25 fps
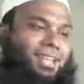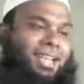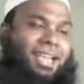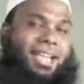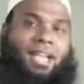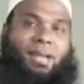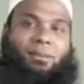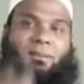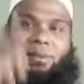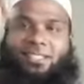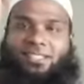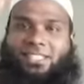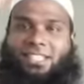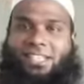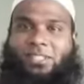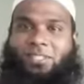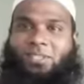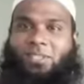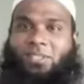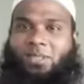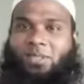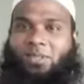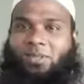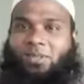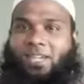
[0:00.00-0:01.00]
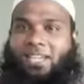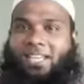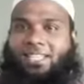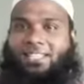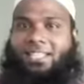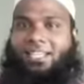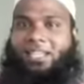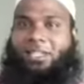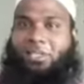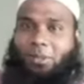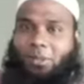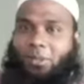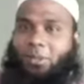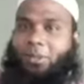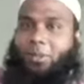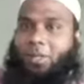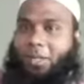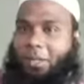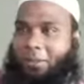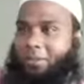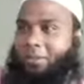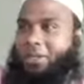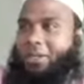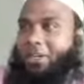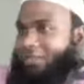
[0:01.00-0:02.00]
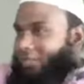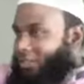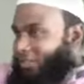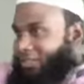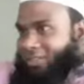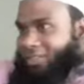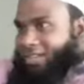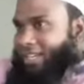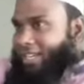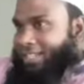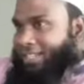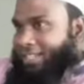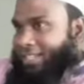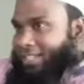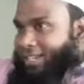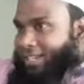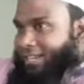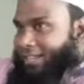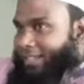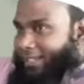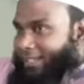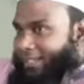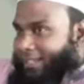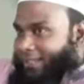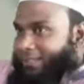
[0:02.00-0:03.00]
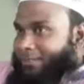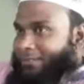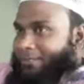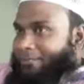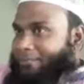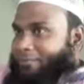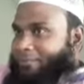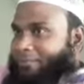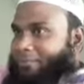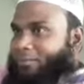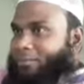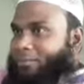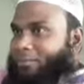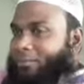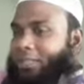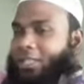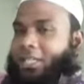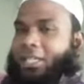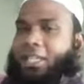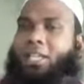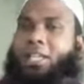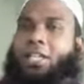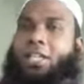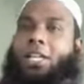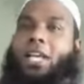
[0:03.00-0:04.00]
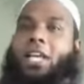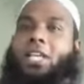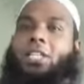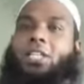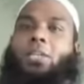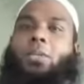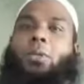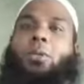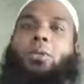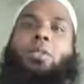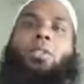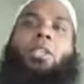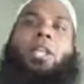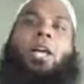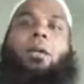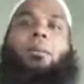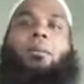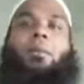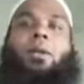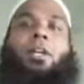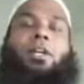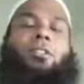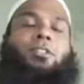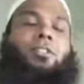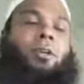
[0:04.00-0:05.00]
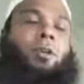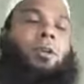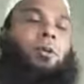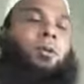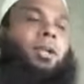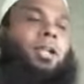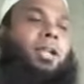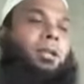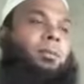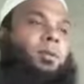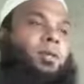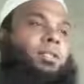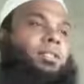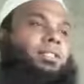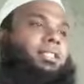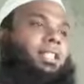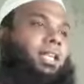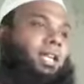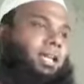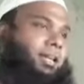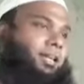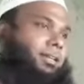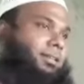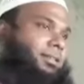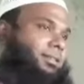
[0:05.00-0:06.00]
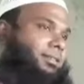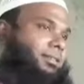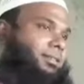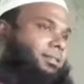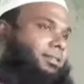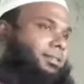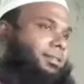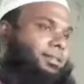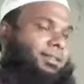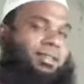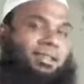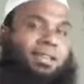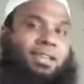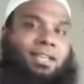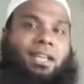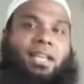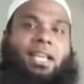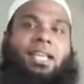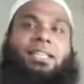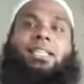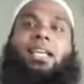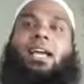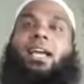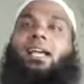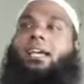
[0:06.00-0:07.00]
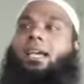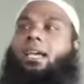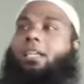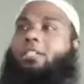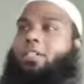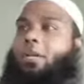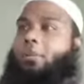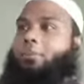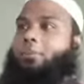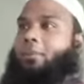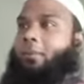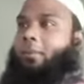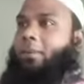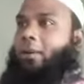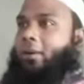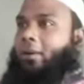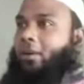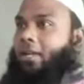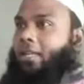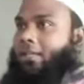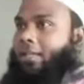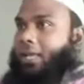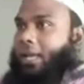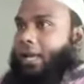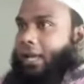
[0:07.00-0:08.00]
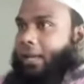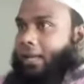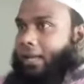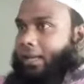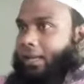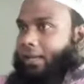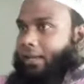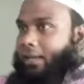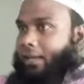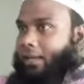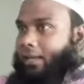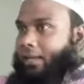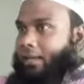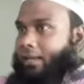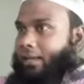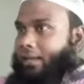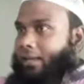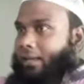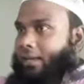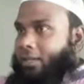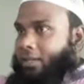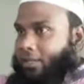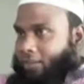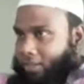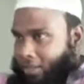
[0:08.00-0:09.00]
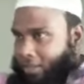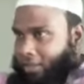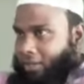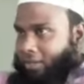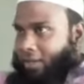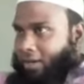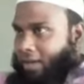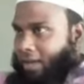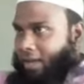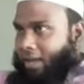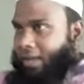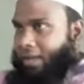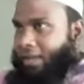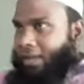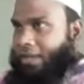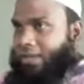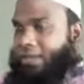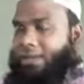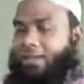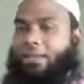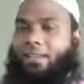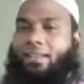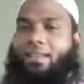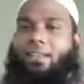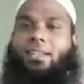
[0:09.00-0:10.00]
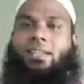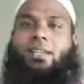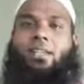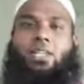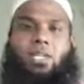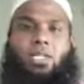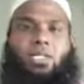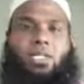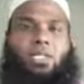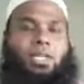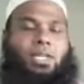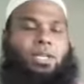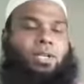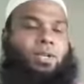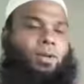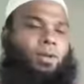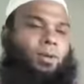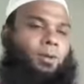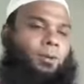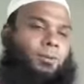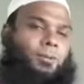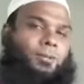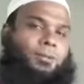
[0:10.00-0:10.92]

এই আমাজন জঙ্গল আছে না সুন্দরবনের জঙ্গল আছে না এই সুন্দরবনের জঙ্গলের মধ্যে নেতাকে সবচেয়ে বড় নেতা সিংহ না সিংহ